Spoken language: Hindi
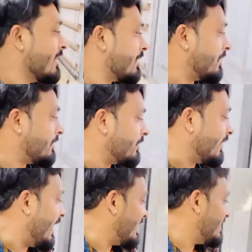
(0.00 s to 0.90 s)
टिट्टो
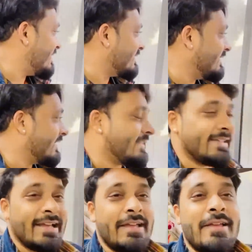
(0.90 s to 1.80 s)
रानी जैसी दिखती
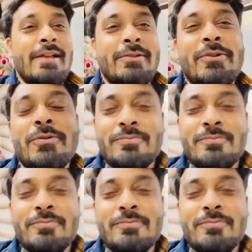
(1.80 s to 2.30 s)
है तो